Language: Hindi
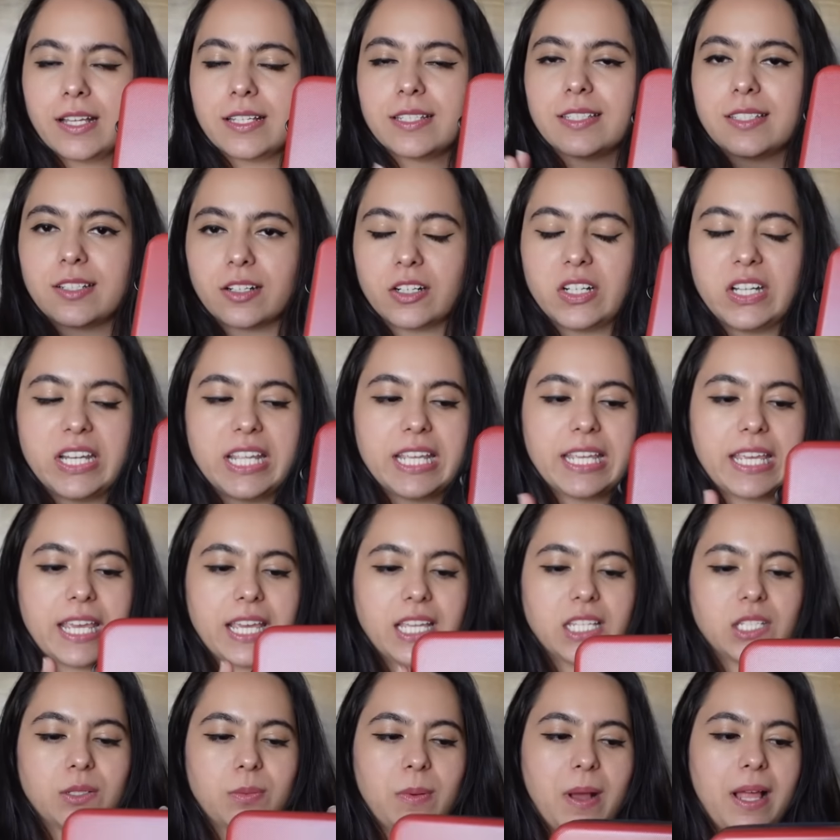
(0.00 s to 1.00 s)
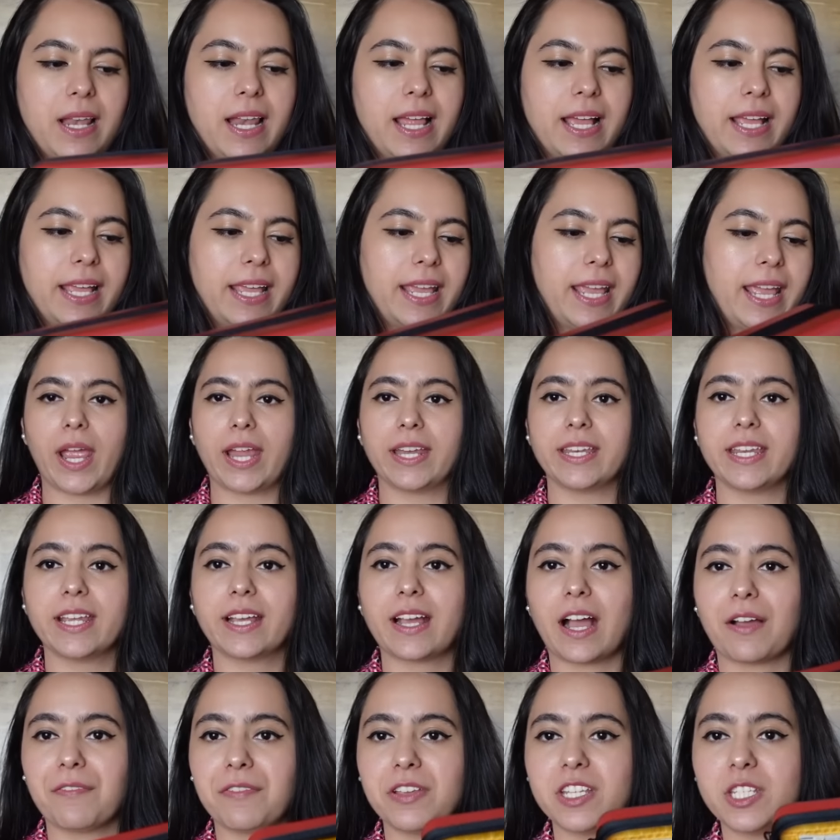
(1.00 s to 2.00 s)
स्टडी केस वाला है एंड ये
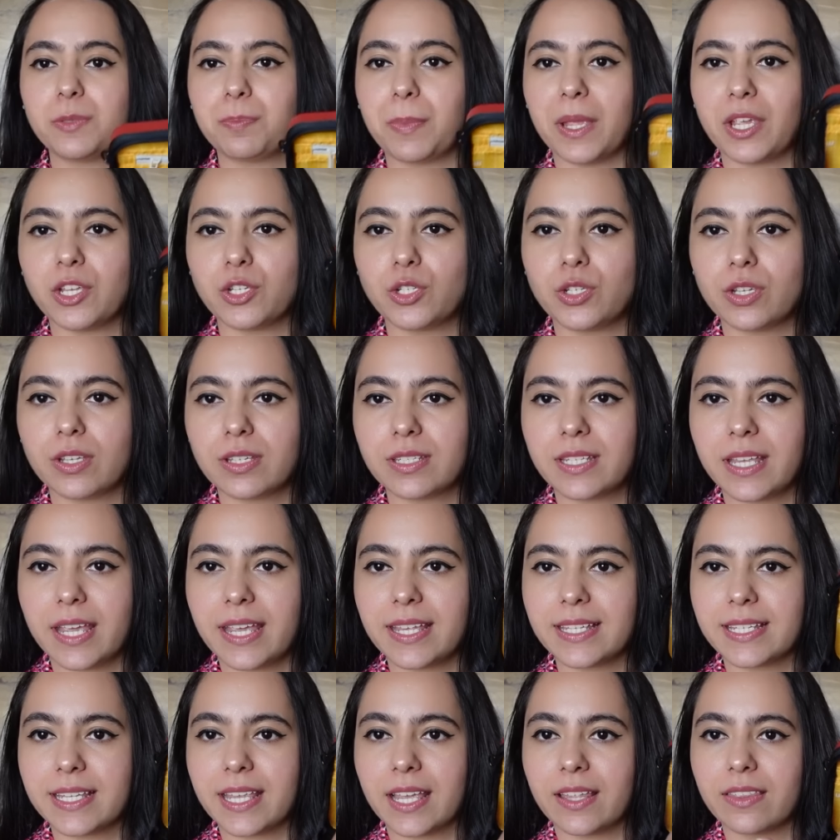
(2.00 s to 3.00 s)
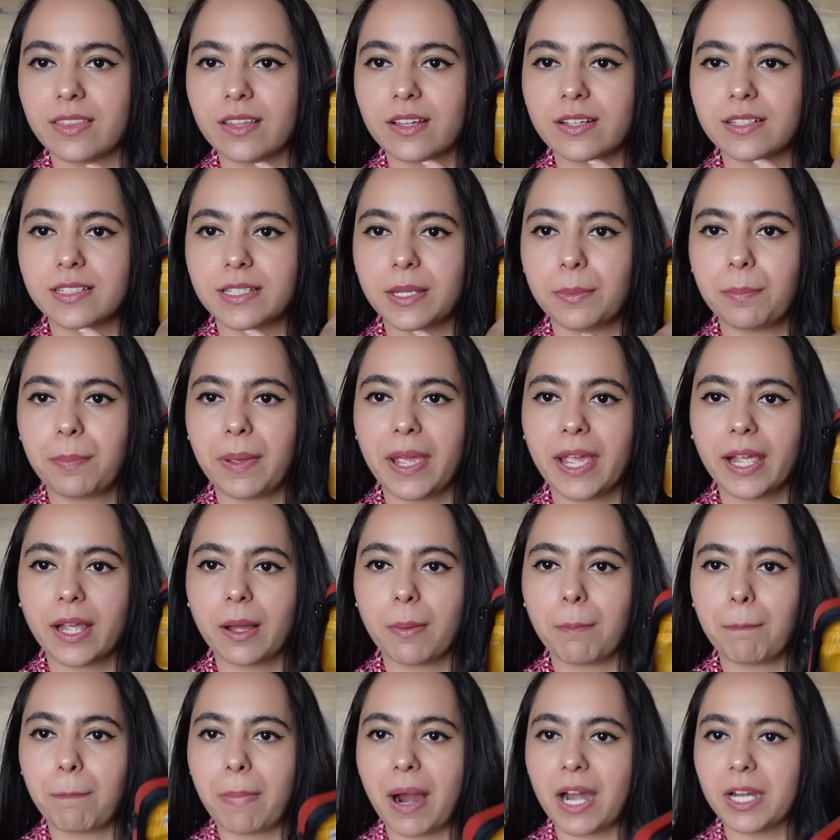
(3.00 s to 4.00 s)
काफ़ी स्पेशियस है इसके अंदर जिप है
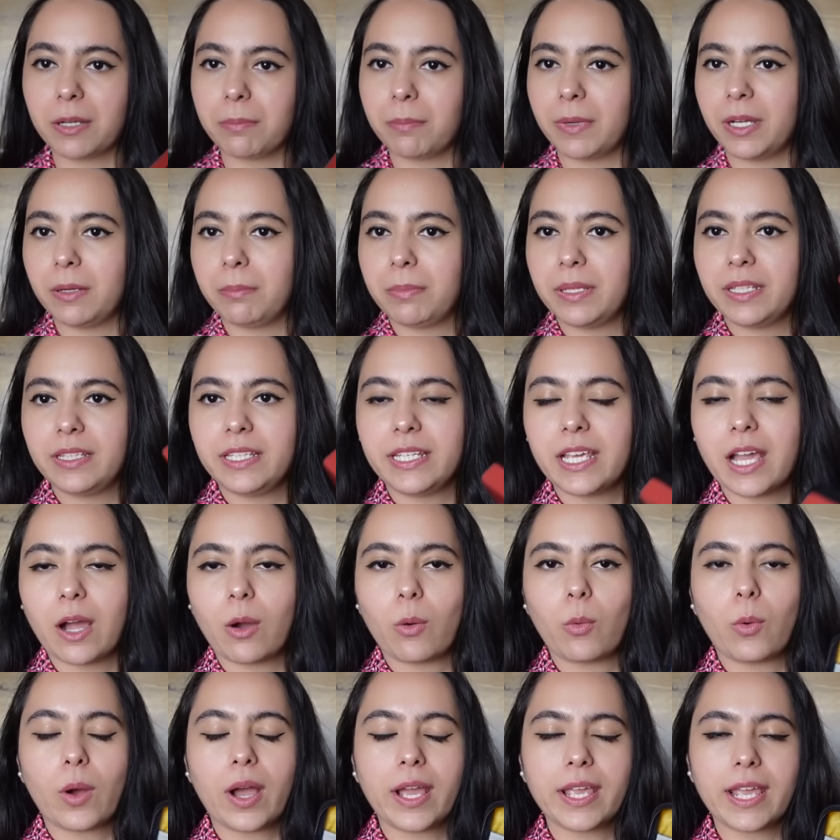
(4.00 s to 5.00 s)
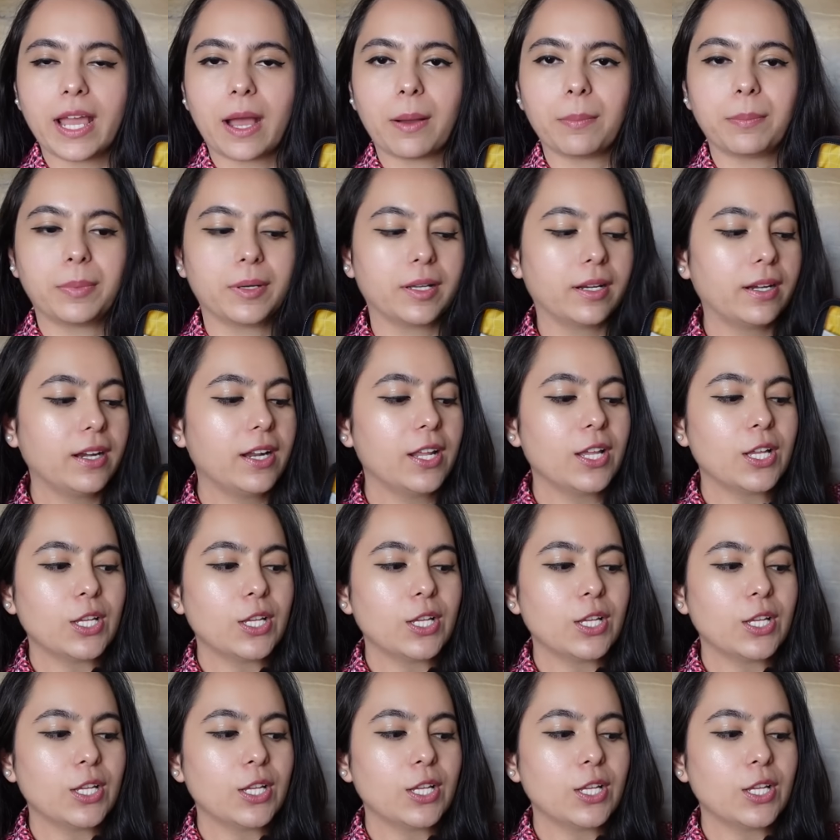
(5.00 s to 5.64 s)
कंपार्टमेंट भी दिया हुआ है यहाँ पर